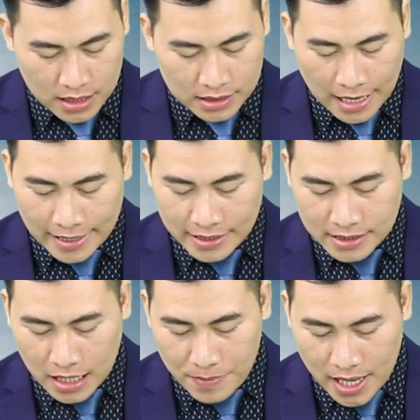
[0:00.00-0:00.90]
Tại
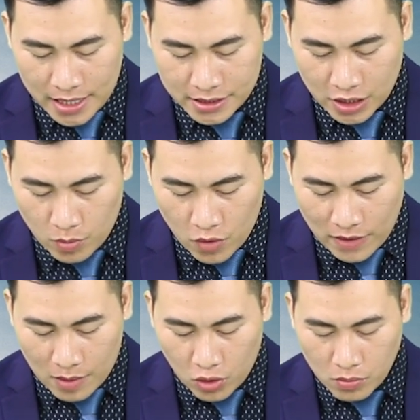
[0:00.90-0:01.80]
SCB chiều mua
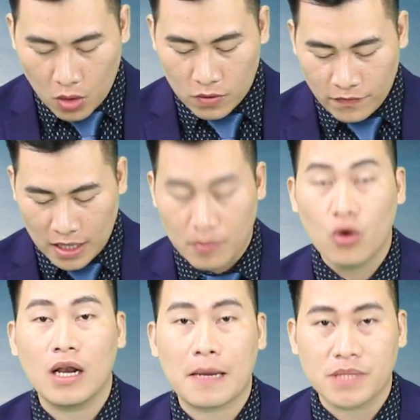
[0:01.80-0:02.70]
vào
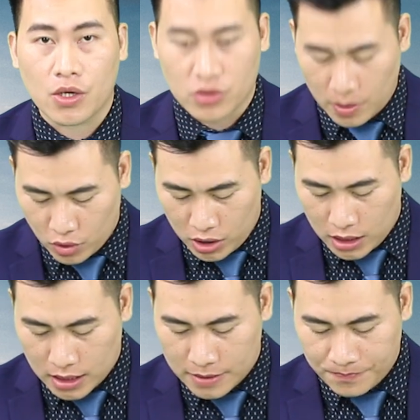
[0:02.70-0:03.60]
44,45 triệu đồng trên một
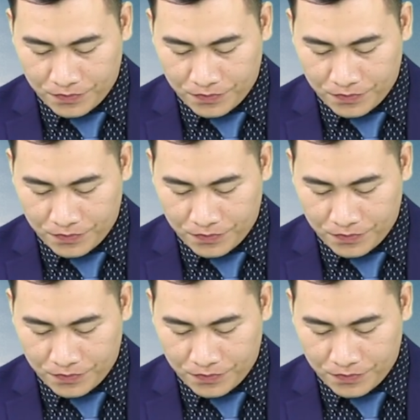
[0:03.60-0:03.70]
lượng,